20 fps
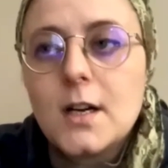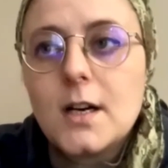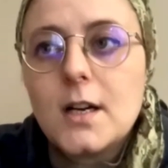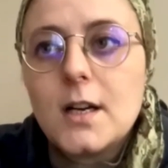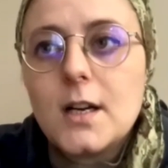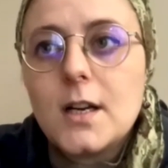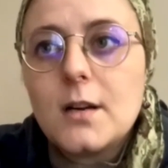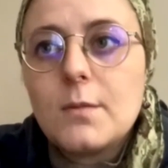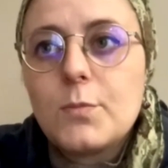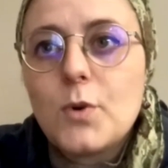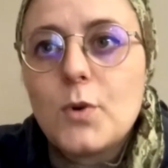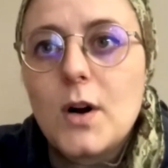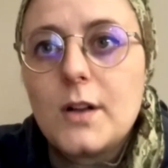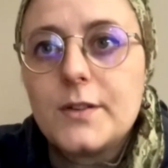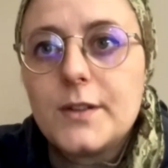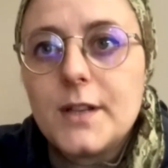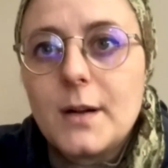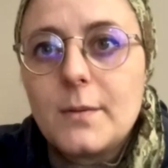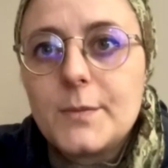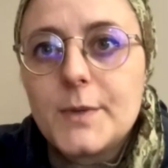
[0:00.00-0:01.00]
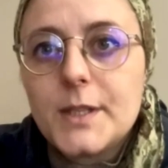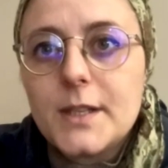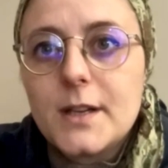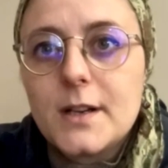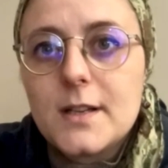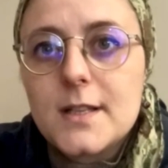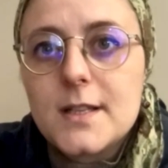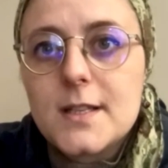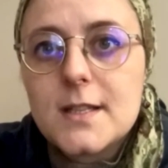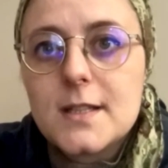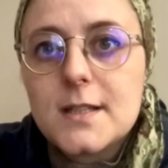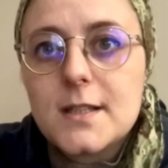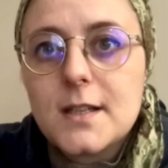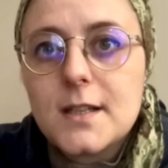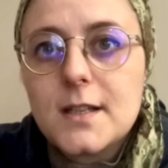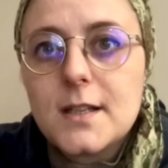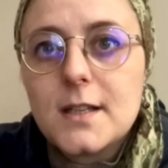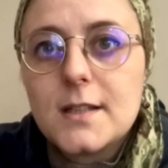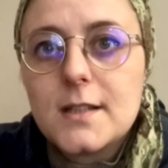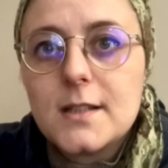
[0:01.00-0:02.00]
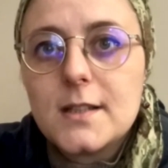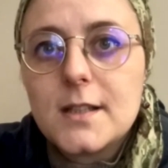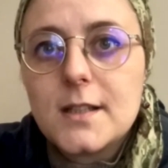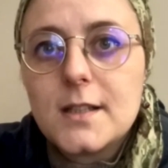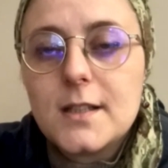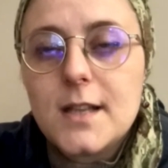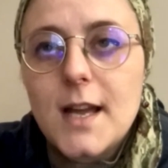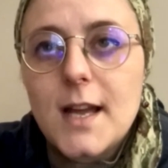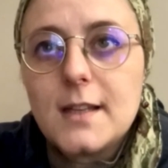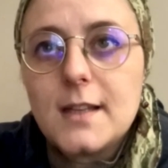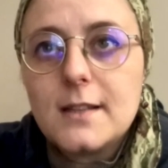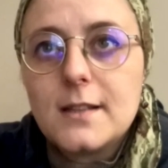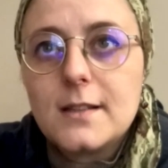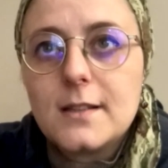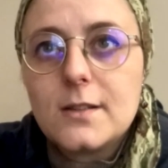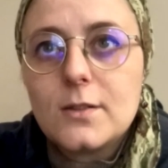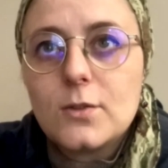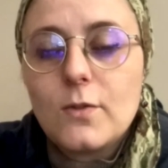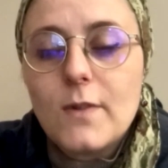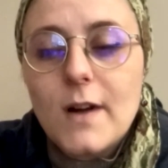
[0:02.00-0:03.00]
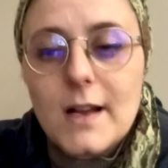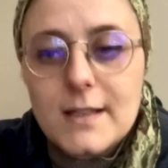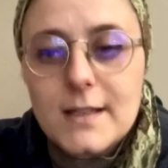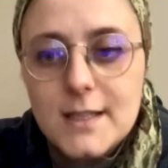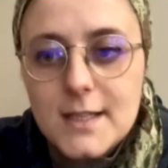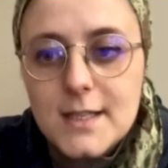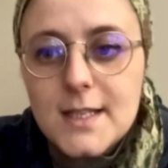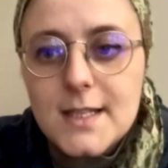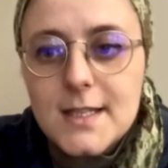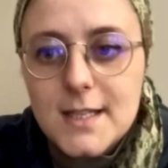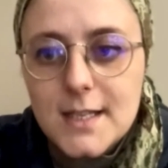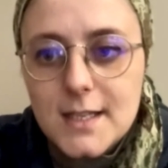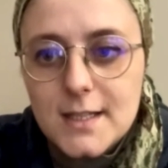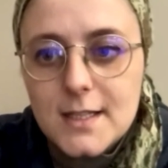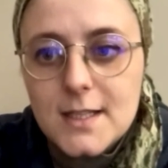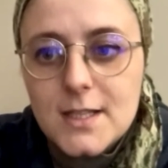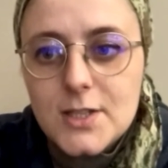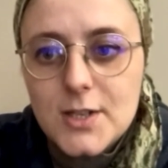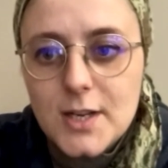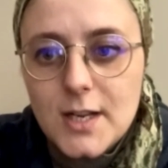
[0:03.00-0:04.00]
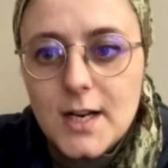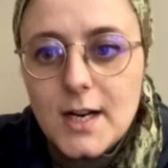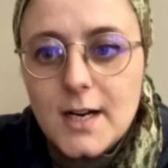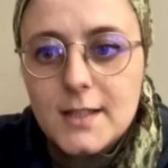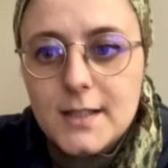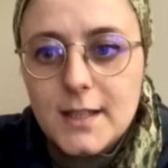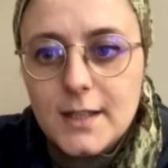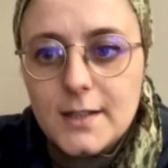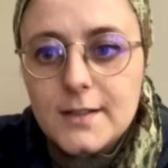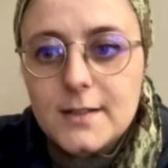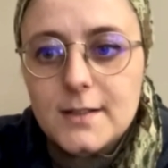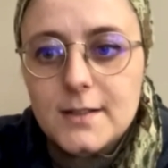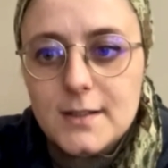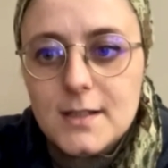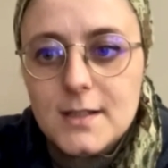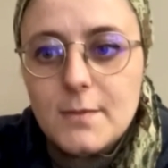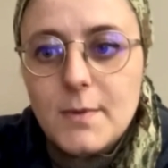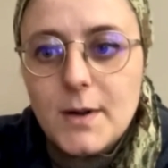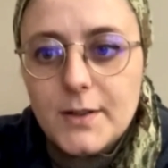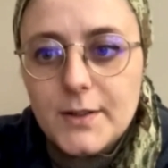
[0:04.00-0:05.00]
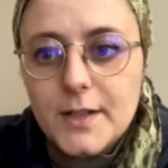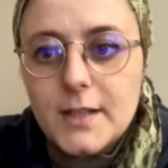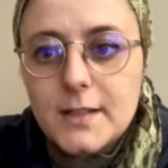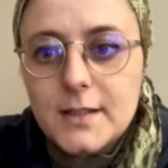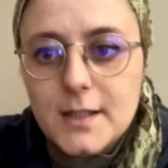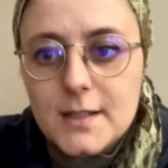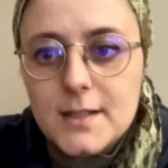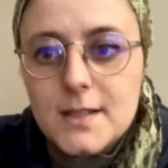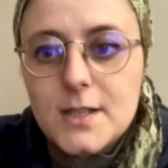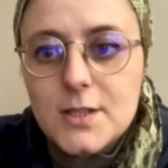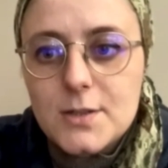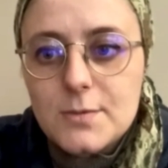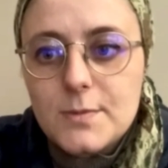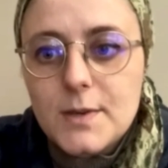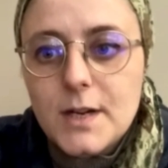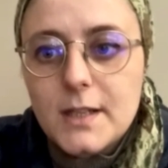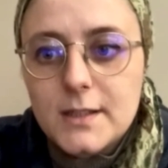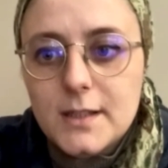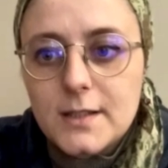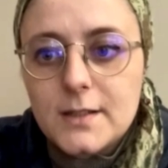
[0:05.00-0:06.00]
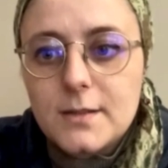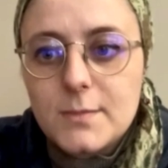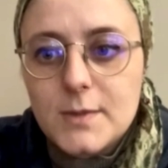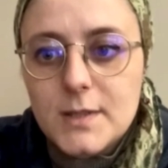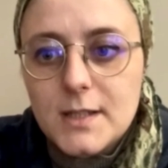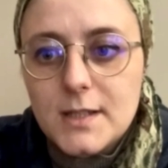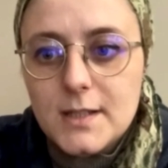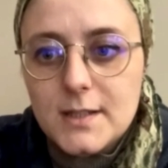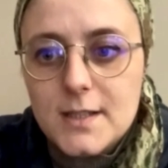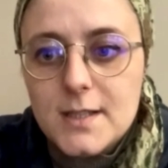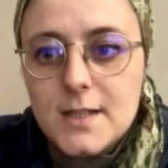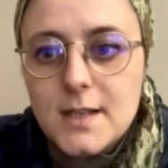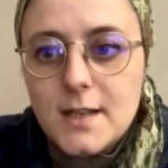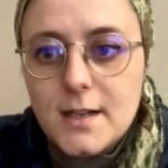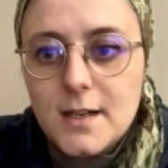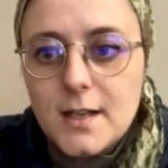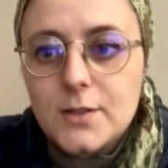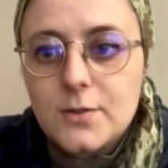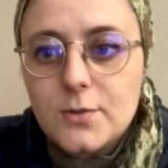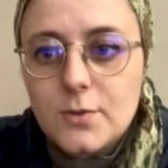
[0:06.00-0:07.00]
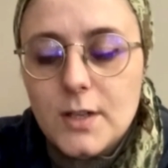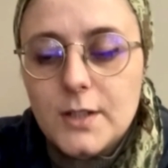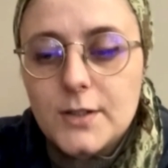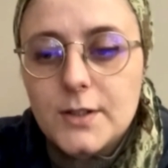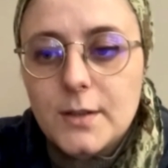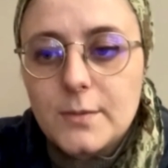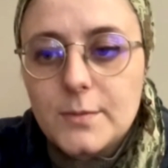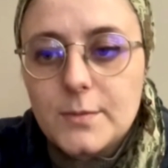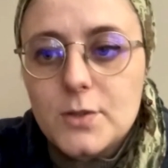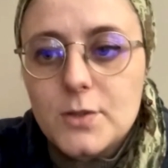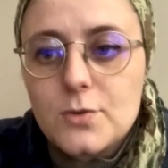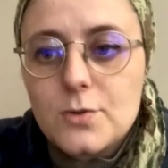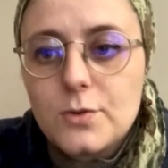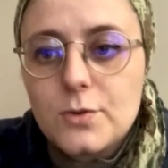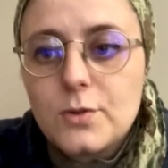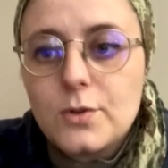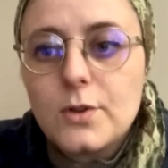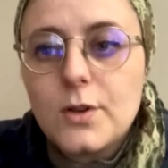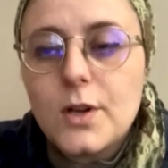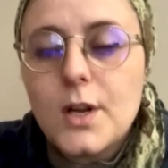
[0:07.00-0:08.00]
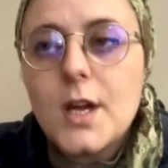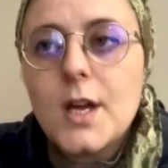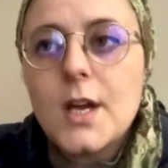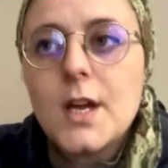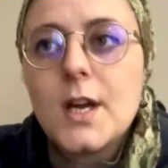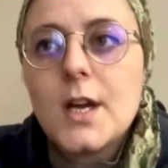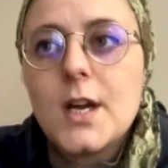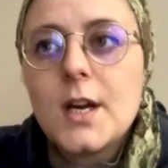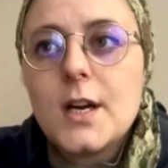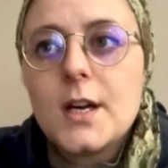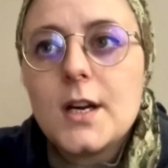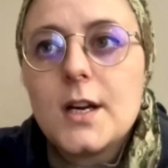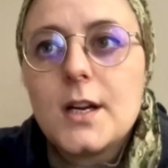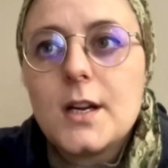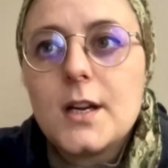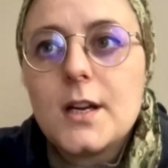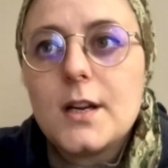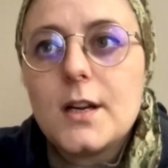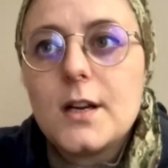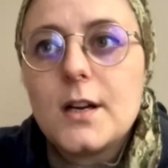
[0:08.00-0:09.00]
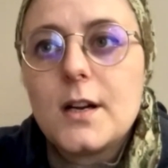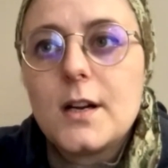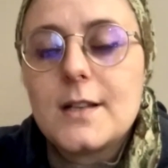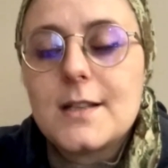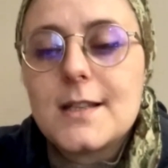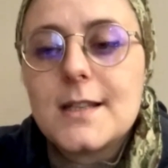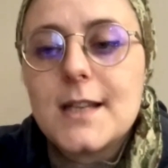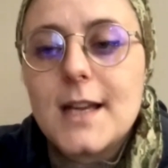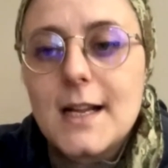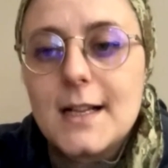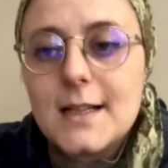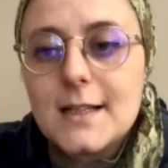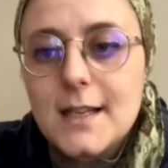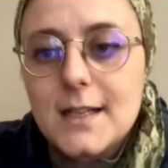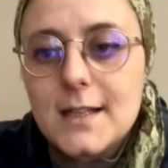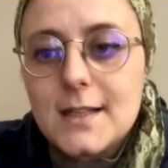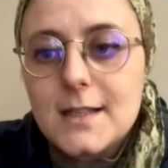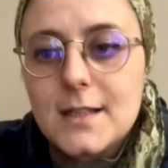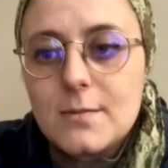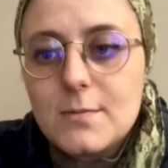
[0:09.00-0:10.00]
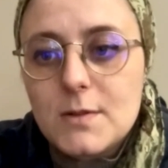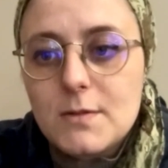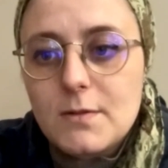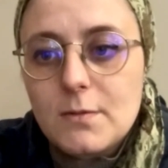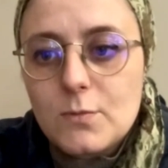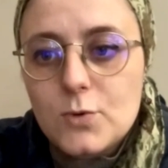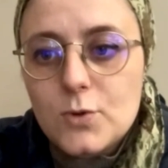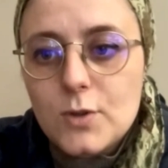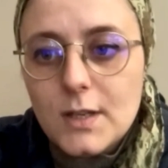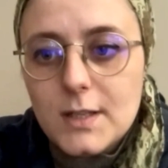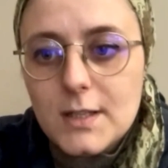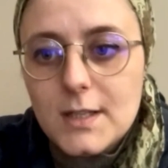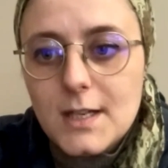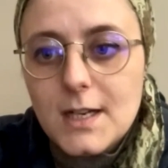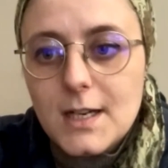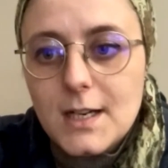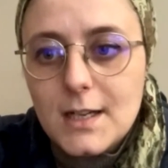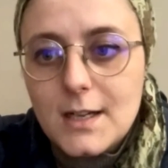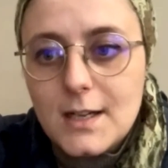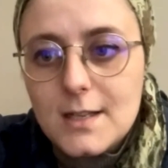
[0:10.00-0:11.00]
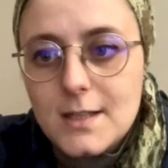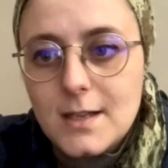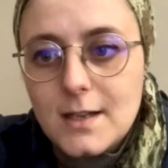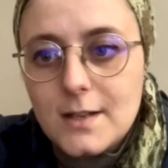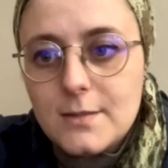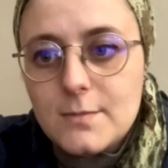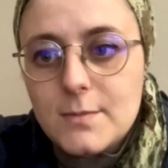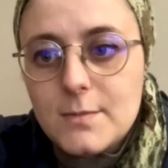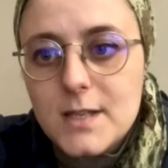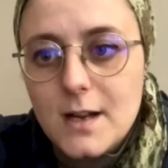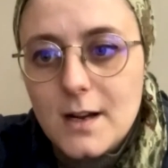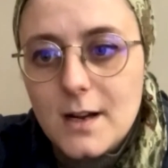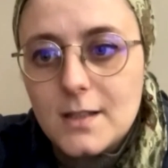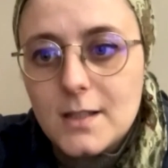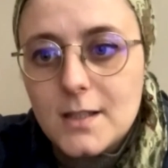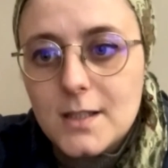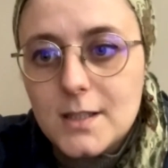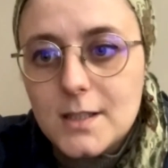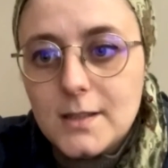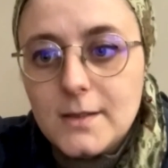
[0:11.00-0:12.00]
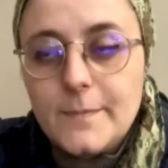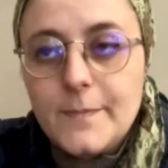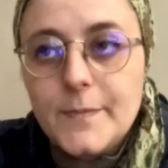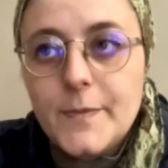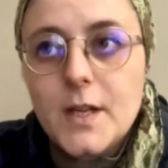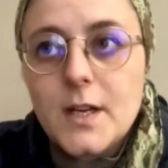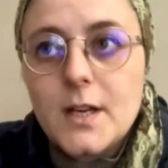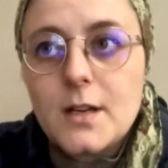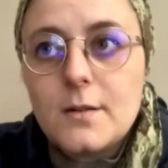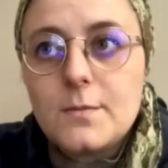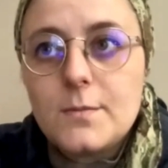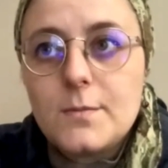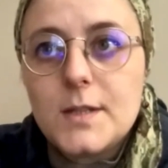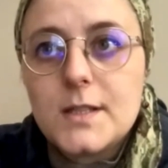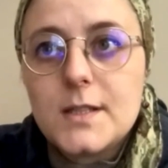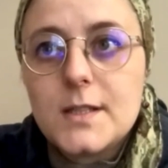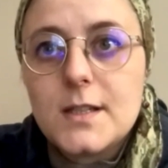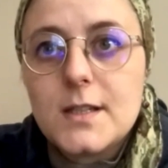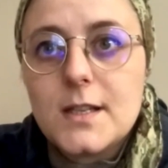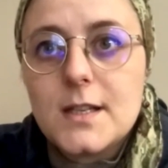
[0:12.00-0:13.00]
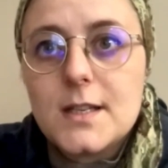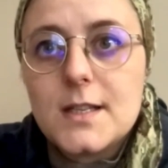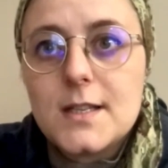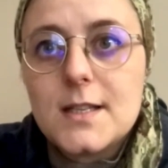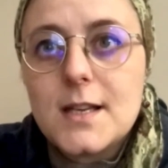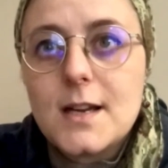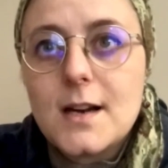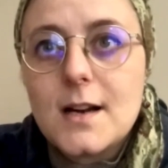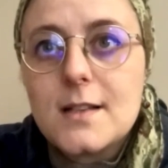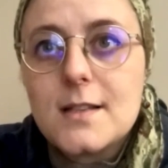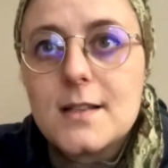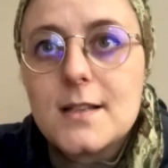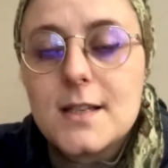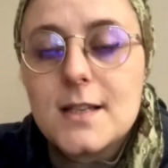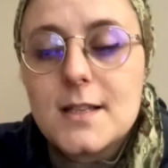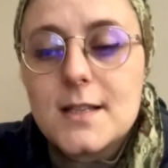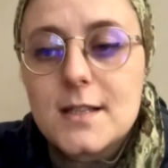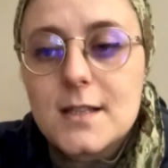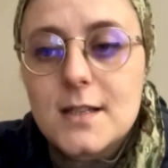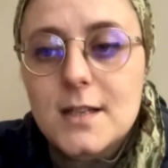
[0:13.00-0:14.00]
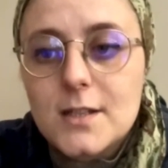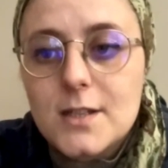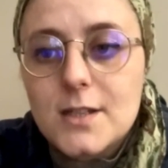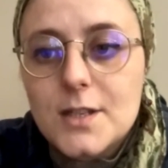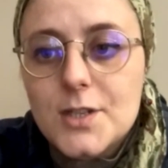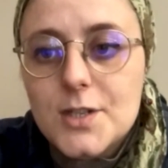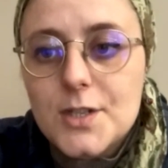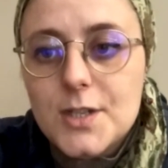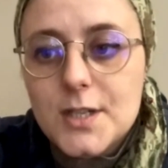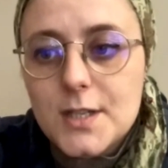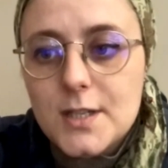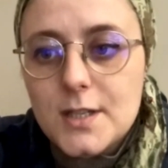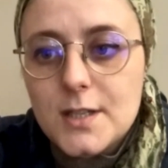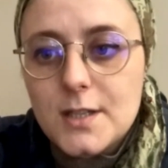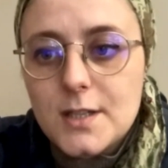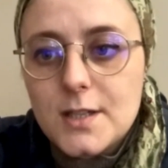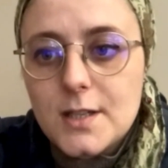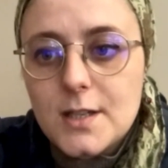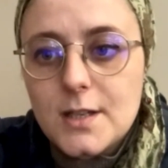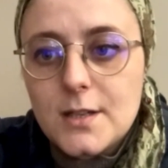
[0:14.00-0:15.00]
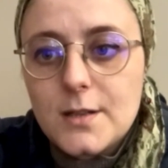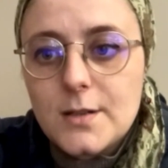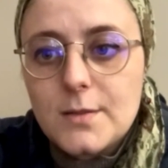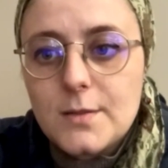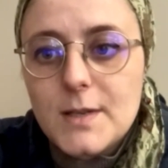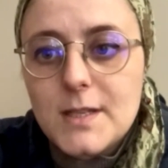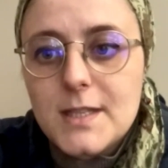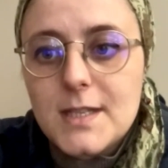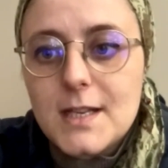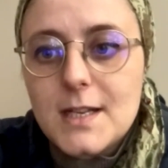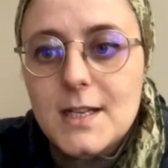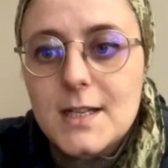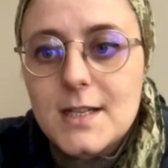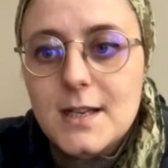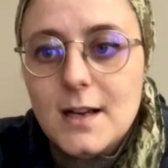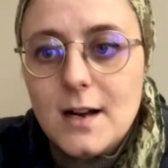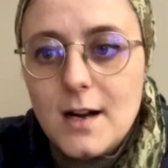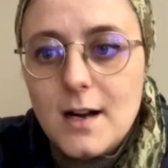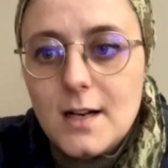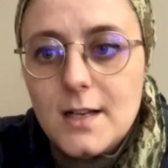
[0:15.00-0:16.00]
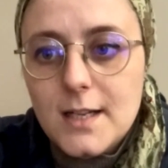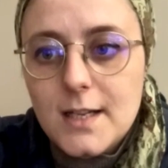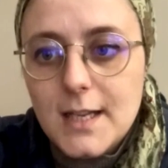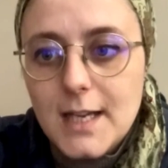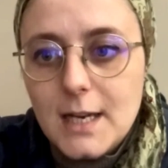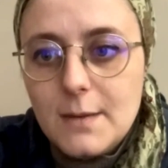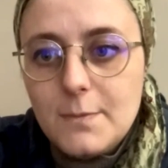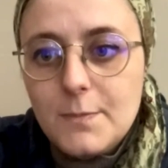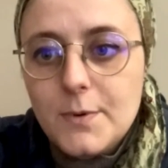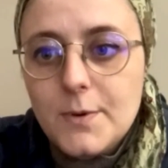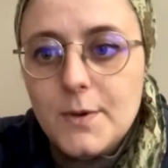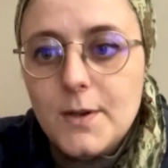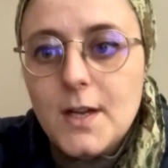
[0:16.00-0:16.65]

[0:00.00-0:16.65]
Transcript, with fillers: E, bu anlamda da aslında kadınların en güvensiz hissettiği şeylerden, zamanlardan, seçimlerden de bir tanesi herhalde o anlamda. Çünkü e, aslında elde ettiğimiz ve mücadeleyle kazandığımız hakların bir e, siyasi strateji e, meselesi haline gelip